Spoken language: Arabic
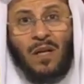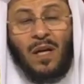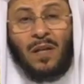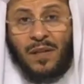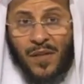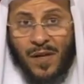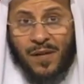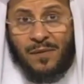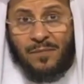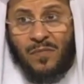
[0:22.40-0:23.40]

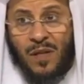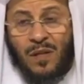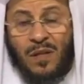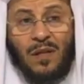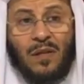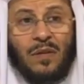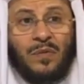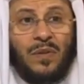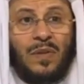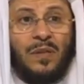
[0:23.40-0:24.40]
النظر آه،
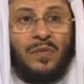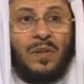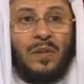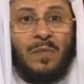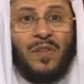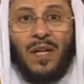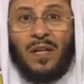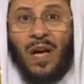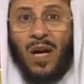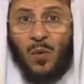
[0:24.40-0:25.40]
في في
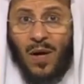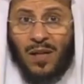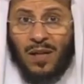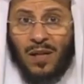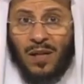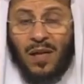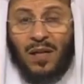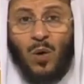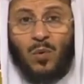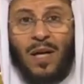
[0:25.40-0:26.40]
مثلا أحوال
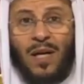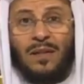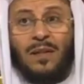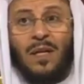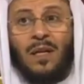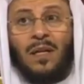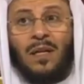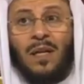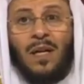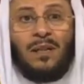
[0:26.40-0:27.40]
الأولاد
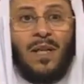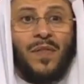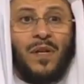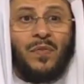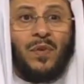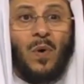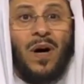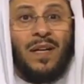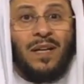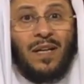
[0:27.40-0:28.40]
آه، النظر في
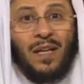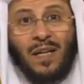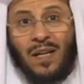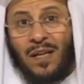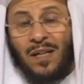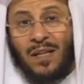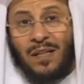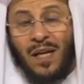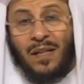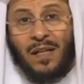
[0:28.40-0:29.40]
واقع آه،
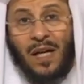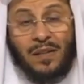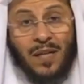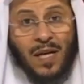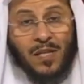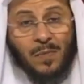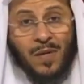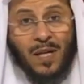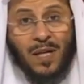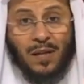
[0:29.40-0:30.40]
يعني الناس
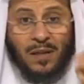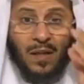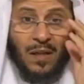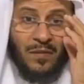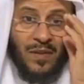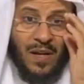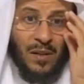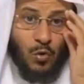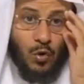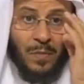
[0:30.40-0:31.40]
مثلا
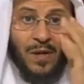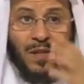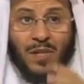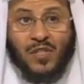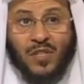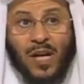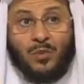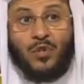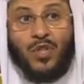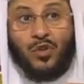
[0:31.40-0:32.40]
فيقول بعض الناس لا
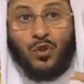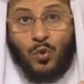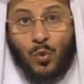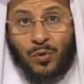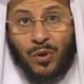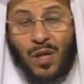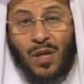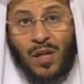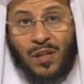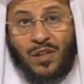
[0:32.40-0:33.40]
تشددون
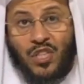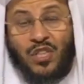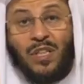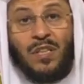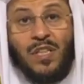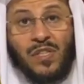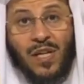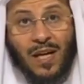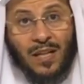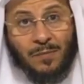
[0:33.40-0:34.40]
التشديد
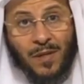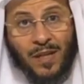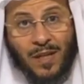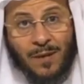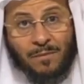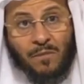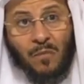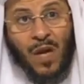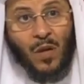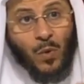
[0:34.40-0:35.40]
الزائد مثلا
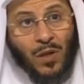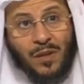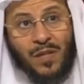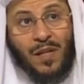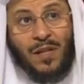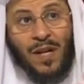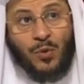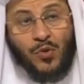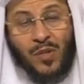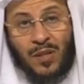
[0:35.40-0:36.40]
الولد اذا كان
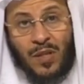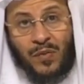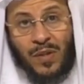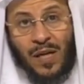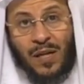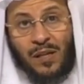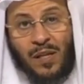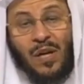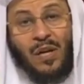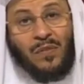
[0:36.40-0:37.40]
يصلي الفرائض
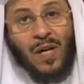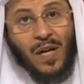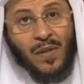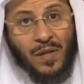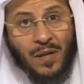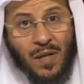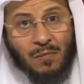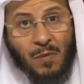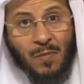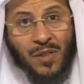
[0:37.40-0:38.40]
فهذه
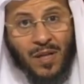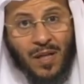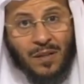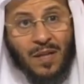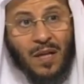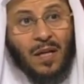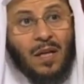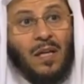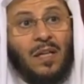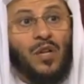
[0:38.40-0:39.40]
نعمه مثلا
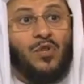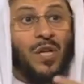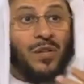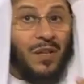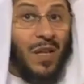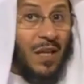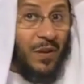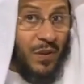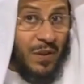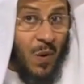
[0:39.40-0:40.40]
آه، لا تشدد عليه
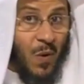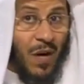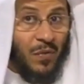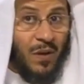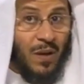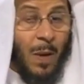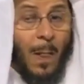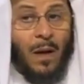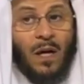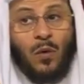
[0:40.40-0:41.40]
في النوافل
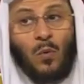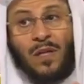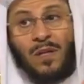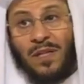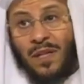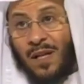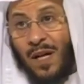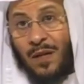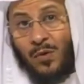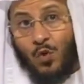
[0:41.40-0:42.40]
الولد اذا
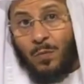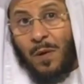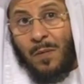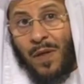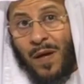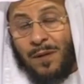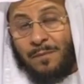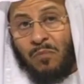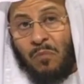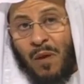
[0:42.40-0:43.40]
كان يصوم رمضان
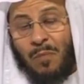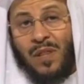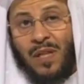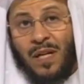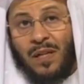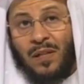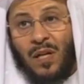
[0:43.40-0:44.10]
مثلا